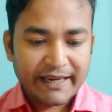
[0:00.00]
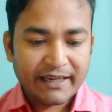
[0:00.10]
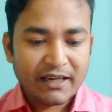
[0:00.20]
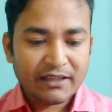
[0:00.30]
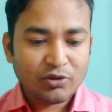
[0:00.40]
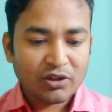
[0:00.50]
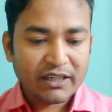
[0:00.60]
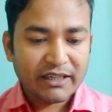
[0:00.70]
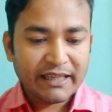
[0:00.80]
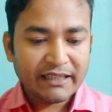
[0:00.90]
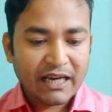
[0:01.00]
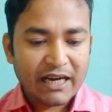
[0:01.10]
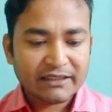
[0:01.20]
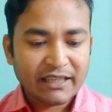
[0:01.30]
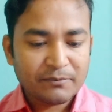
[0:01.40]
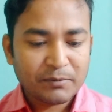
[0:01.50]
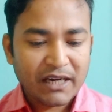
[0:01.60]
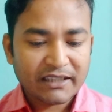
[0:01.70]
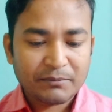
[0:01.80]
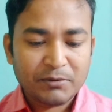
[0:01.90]
এগুলা দরকার নেই আর তারপরে
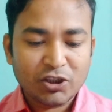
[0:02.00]
আর একটা